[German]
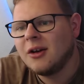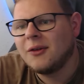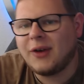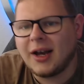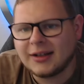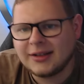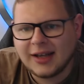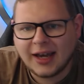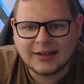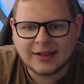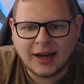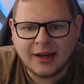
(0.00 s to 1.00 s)
flankt
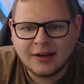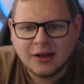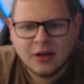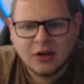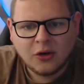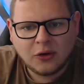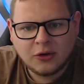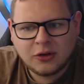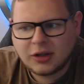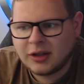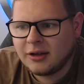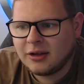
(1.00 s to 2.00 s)
direkt rein
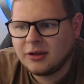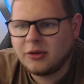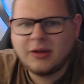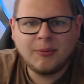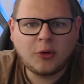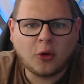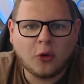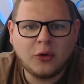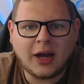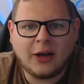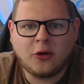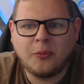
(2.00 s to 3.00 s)
und äh, Tim Krohn
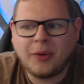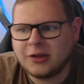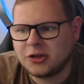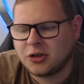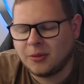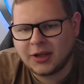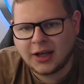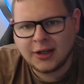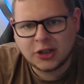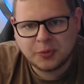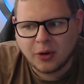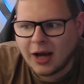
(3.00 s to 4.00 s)
akrobatisch kommt da
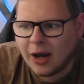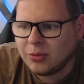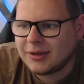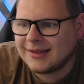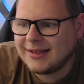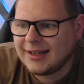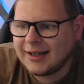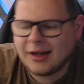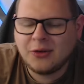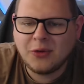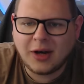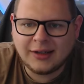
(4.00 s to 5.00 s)
reingesprungen, haut das Ding leider
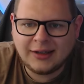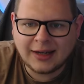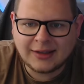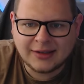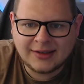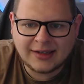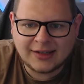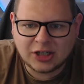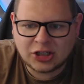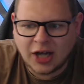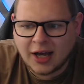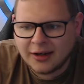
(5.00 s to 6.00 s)
nur an die Latte, sehr, sehr
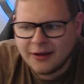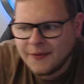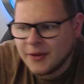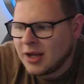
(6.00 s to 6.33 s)
schade.